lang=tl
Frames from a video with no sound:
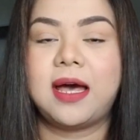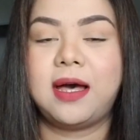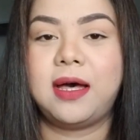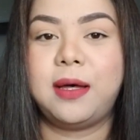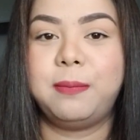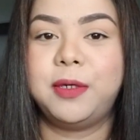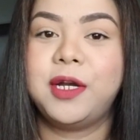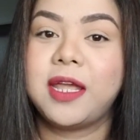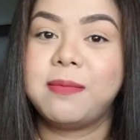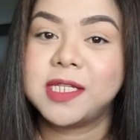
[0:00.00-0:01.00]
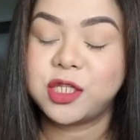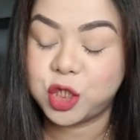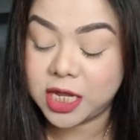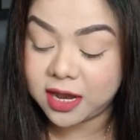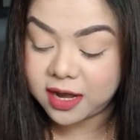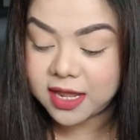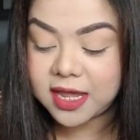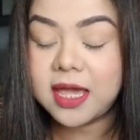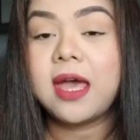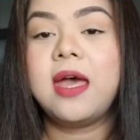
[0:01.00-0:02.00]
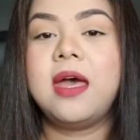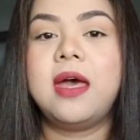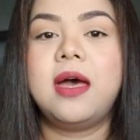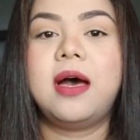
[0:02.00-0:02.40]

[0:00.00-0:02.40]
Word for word: Um, her name is Cherry. Cherry.